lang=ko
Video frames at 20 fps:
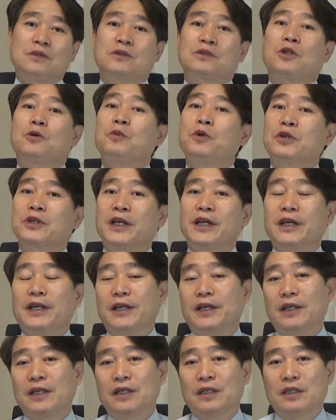
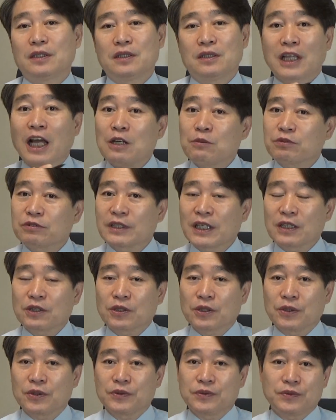저번에
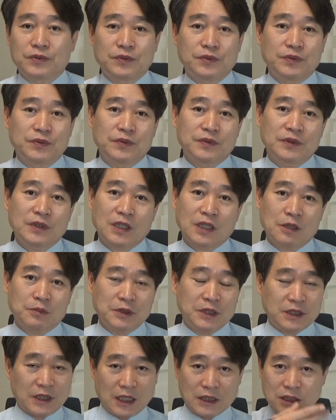탈북했던
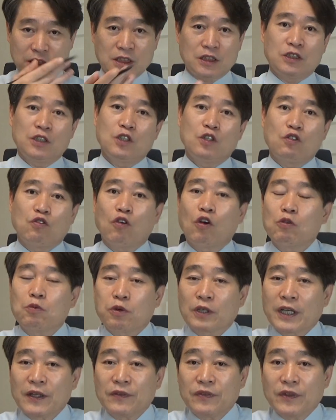사람이 다시
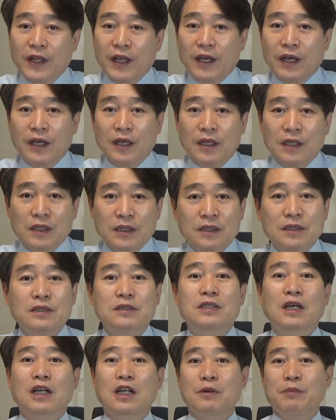월북했는데
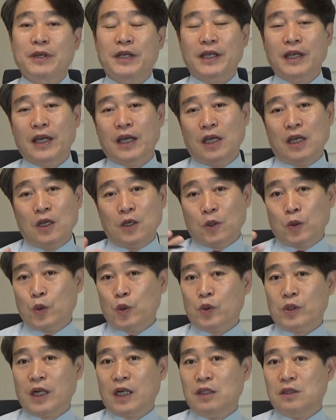그 사람에게
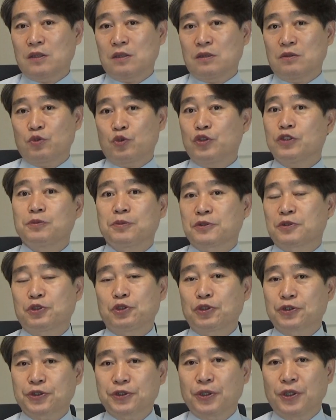코로나를 뒤집어
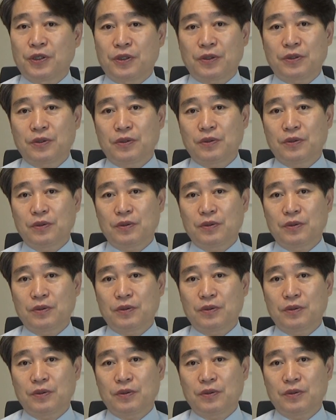쓰였죠.